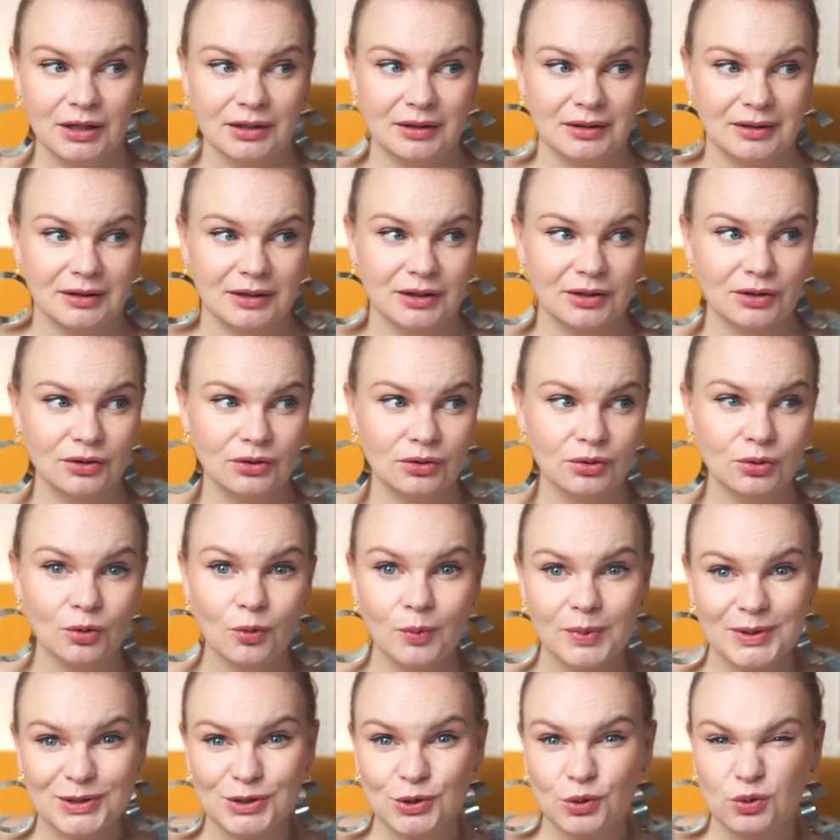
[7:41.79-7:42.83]
e
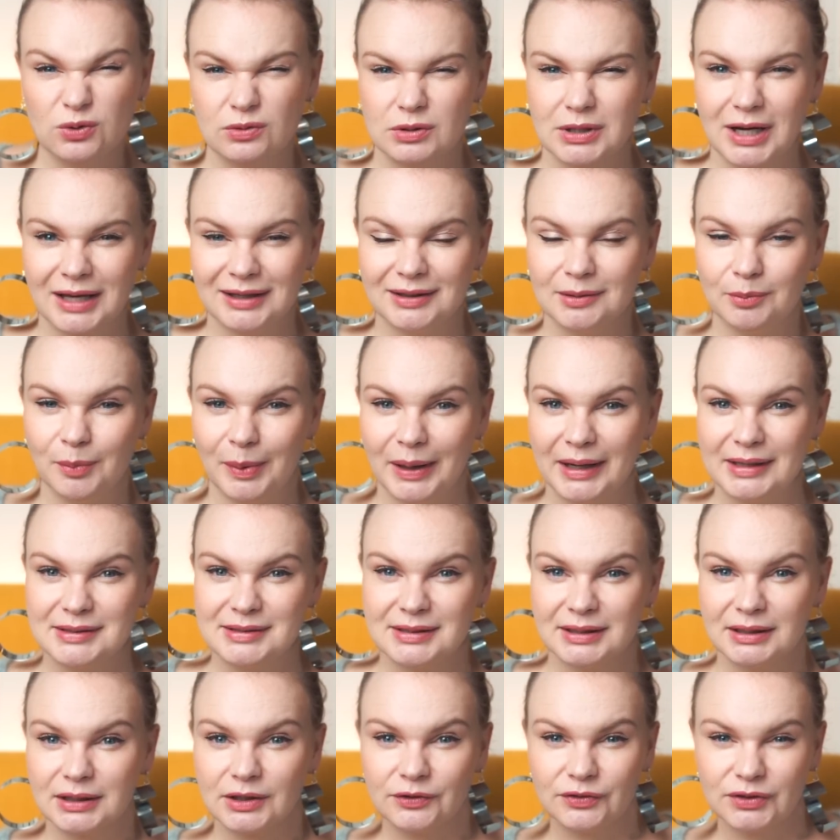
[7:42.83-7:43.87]
gruby, skórzany
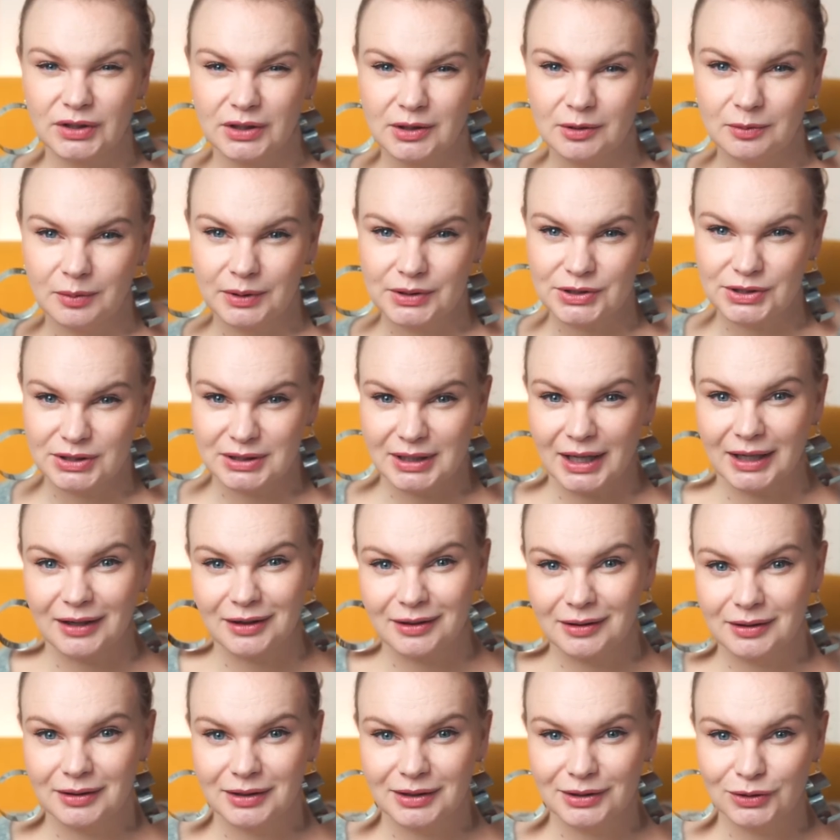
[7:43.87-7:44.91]
pasek i wtedy będzie
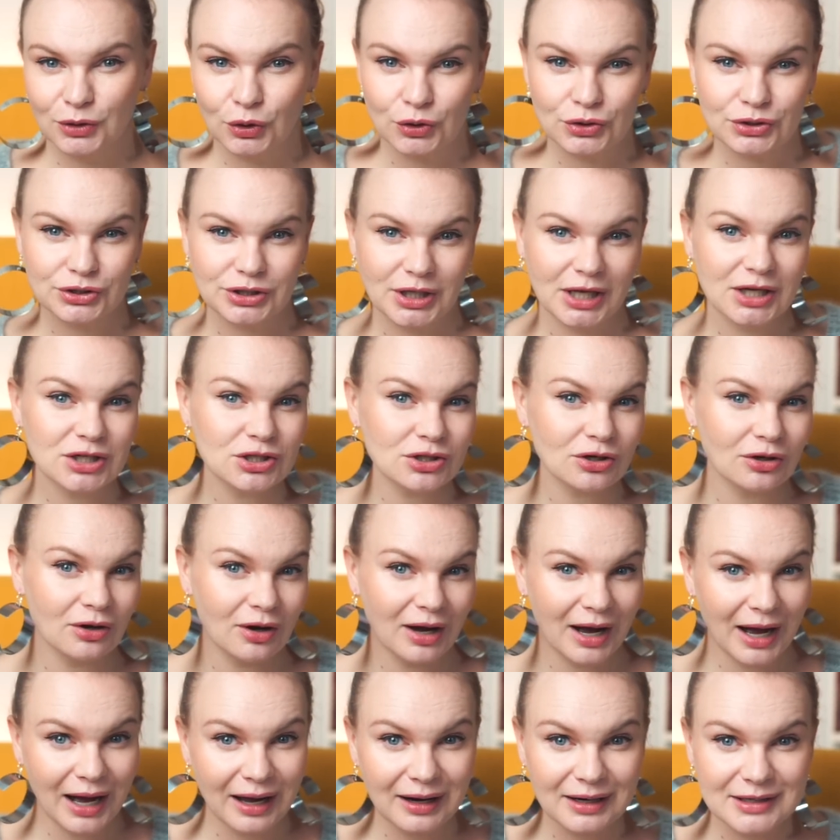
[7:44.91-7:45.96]
tak dość
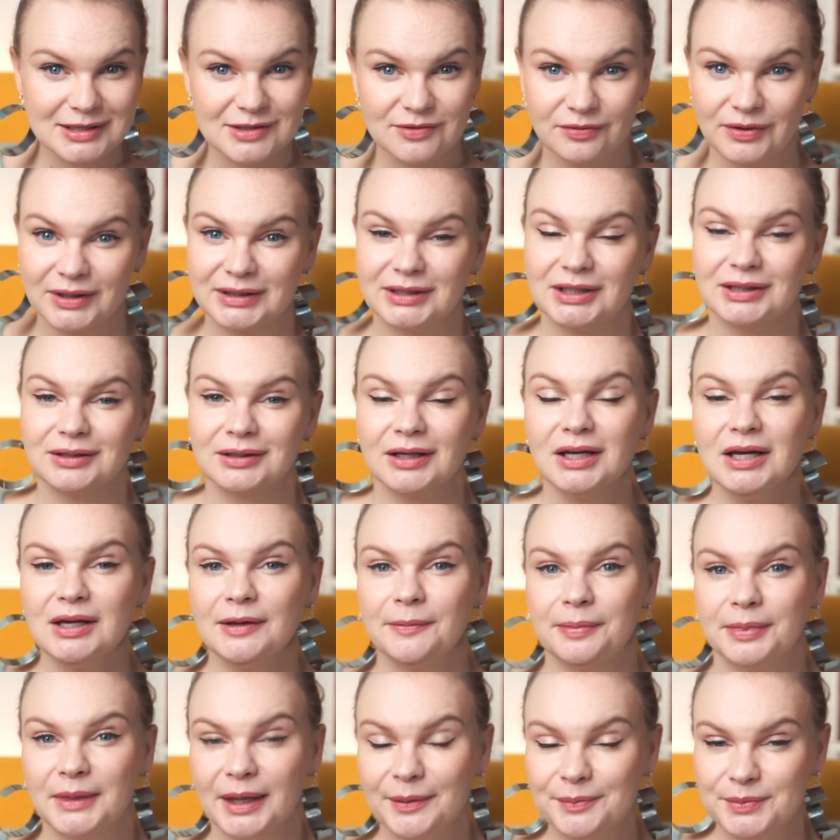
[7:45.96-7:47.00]
ciężko, ale sweter
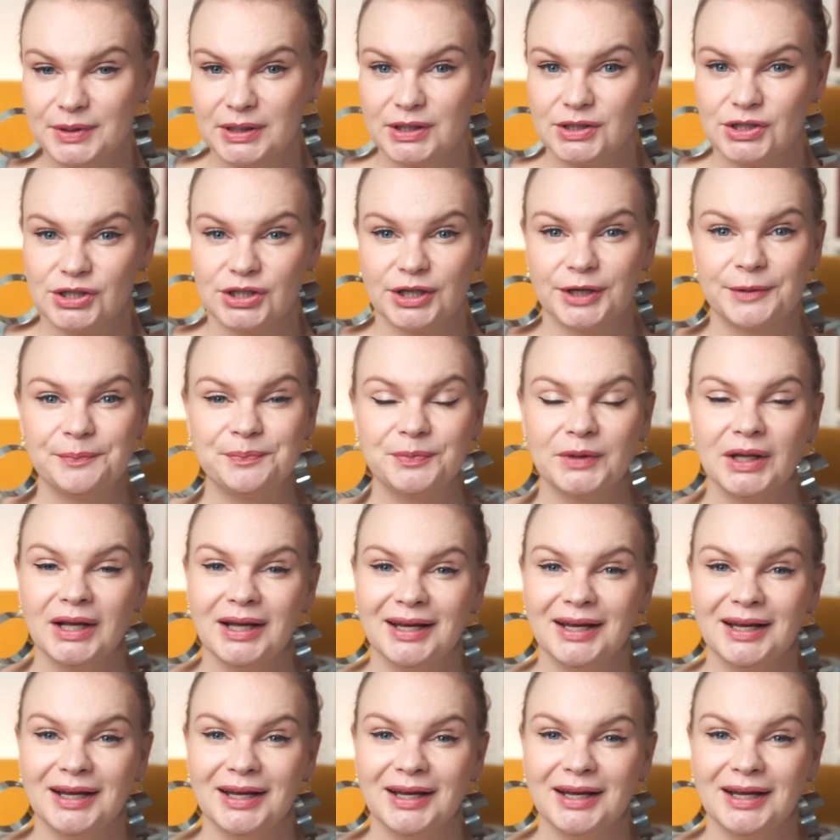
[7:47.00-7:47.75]
nabierze